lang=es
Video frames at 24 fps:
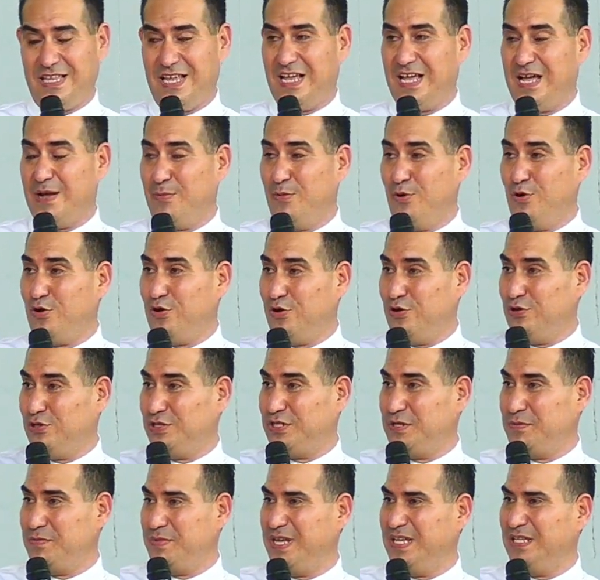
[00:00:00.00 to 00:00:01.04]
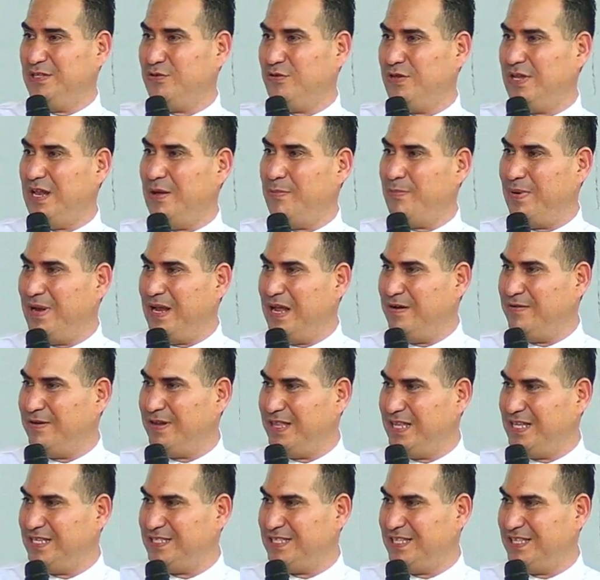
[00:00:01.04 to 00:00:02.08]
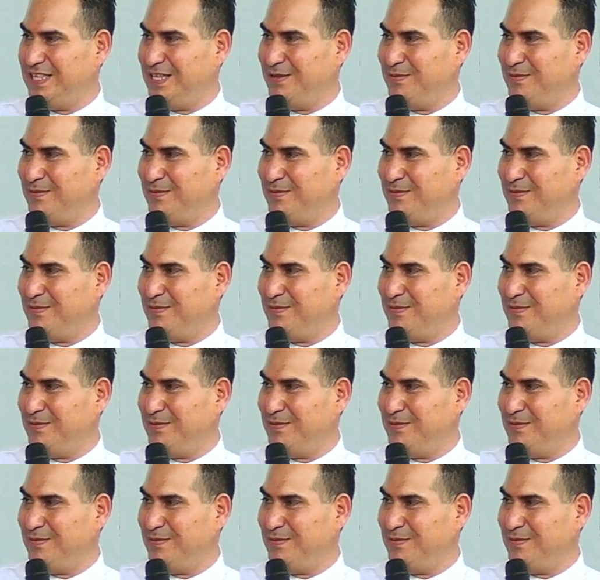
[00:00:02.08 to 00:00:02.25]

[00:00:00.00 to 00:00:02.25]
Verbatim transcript: tengamos conocimiento de la palabra de este